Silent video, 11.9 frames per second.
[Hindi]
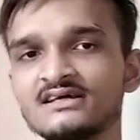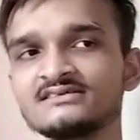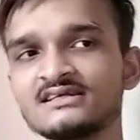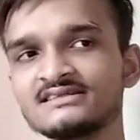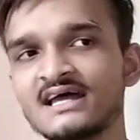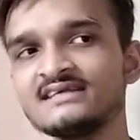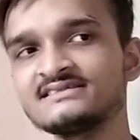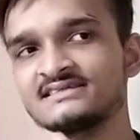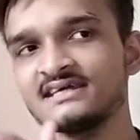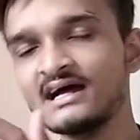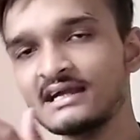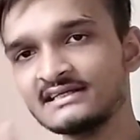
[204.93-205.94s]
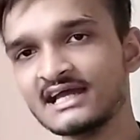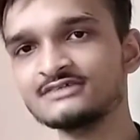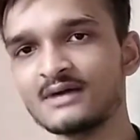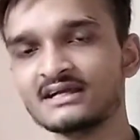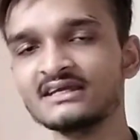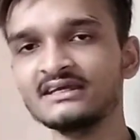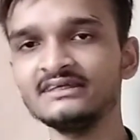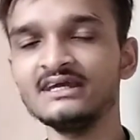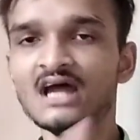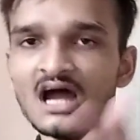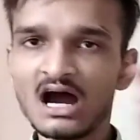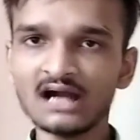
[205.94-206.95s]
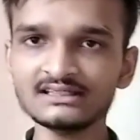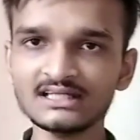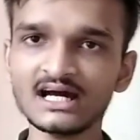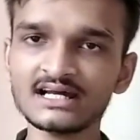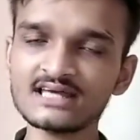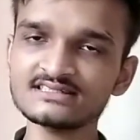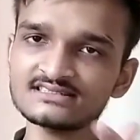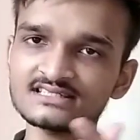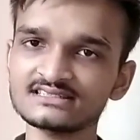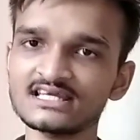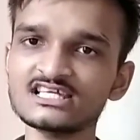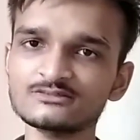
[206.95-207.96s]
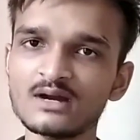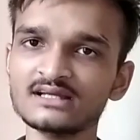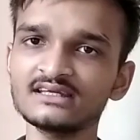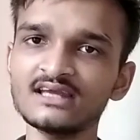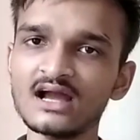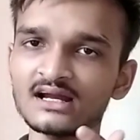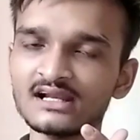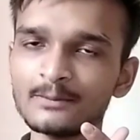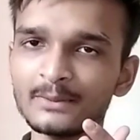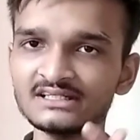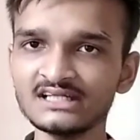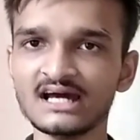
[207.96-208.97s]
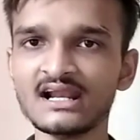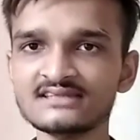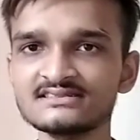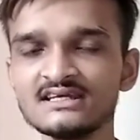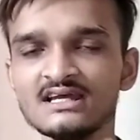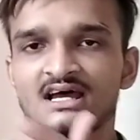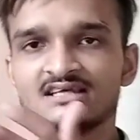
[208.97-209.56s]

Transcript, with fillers: सत्ताईस से अट्ठाईस मांगी गई है अट्ठारह से सत्ताईस मांगी गई अगर आप अठारह से